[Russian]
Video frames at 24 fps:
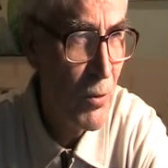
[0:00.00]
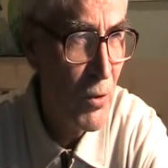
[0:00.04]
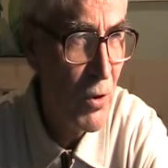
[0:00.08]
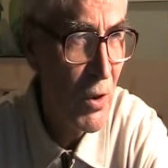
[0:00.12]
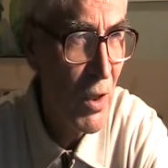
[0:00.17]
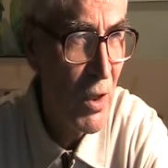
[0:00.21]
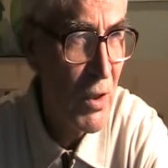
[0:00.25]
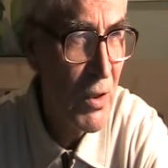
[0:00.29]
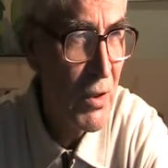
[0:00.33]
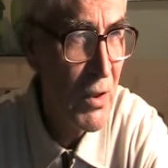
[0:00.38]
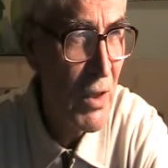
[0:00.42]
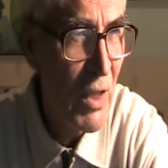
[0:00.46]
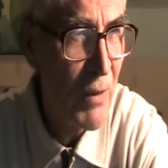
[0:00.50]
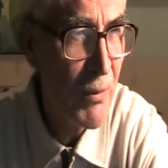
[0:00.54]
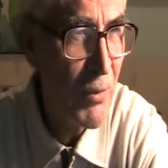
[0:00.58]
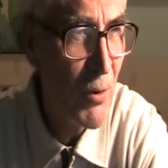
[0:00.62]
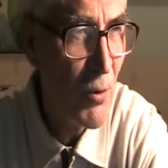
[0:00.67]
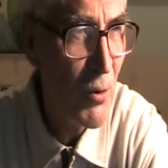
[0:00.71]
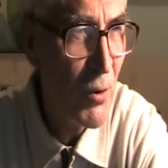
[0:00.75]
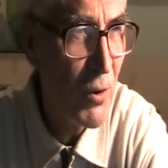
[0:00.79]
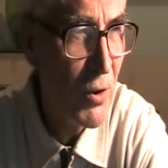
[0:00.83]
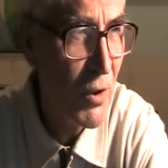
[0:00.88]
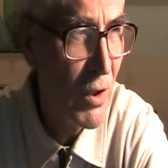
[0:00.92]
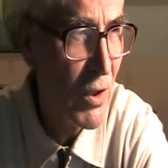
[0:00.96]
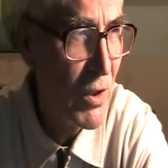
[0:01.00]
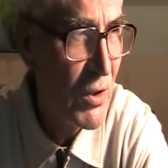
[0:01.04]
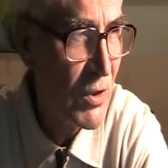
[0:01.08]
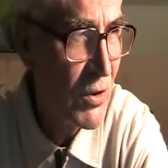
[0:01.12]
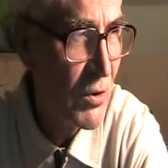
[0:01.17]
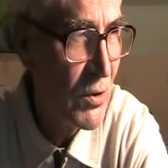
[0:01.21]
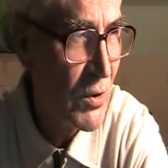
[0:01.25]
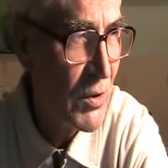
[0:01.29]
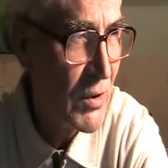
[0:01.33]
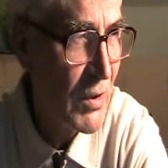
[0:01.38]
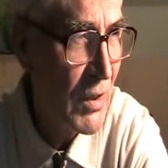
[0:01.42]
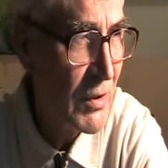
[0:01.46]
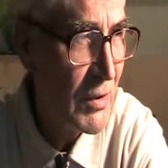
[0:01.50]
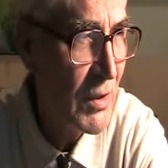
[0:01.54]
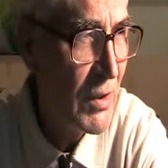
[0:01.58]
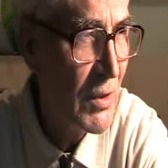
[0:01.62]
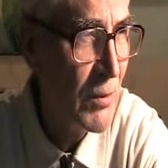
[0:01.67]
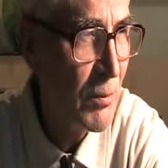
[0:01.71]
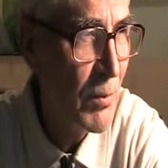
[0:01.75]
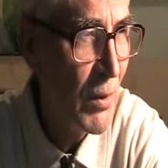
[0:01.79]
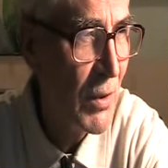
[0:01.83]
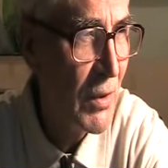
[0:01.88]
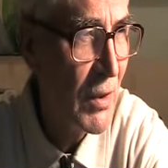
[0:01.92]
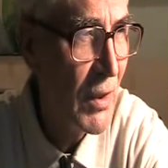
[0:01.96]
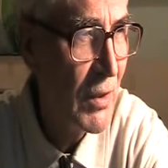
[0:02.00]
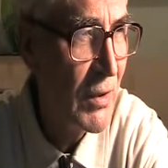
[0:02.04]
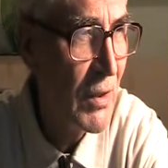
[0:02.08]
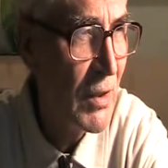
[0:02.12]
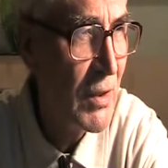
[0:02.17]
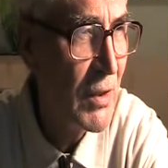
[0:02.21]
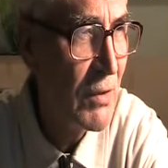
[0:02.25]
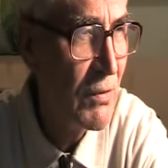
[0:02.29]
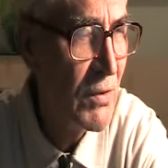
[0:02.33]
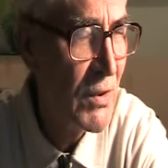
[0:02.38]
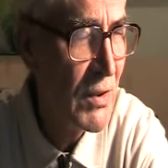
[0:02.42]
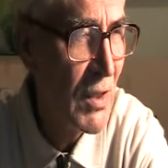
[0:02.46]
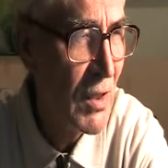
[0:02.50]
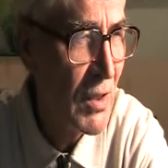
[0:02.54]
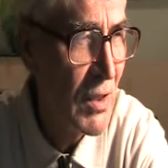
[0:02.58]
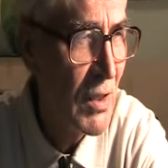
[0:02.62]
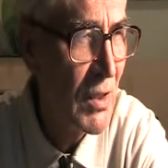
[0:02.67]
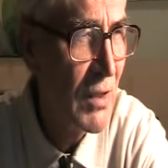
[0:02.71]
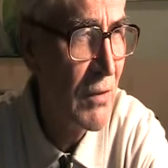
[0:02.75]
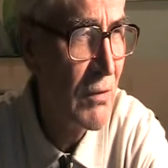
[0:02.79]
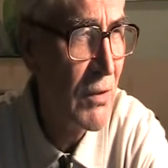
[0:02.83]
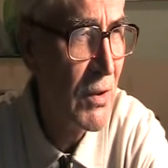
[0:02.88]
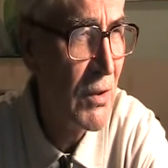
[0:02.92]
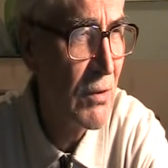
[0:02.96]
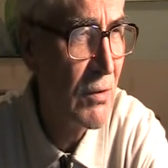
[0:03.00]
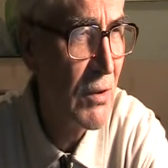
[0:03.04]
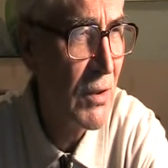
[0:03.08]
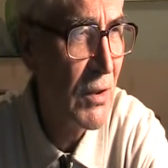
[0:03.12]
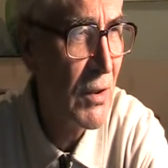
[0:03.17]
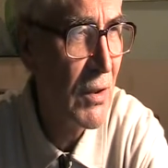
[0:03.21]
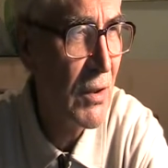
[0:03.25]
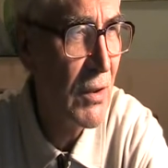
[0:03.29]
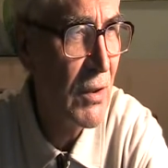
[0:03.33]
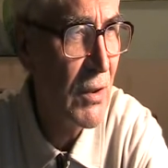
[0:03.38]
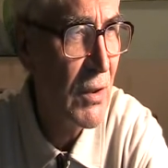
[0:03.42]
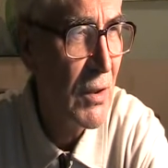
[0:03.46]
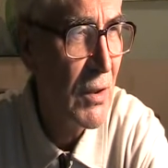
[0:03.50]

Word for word: я днями ухаживал за ней, пока она не выздоравливала.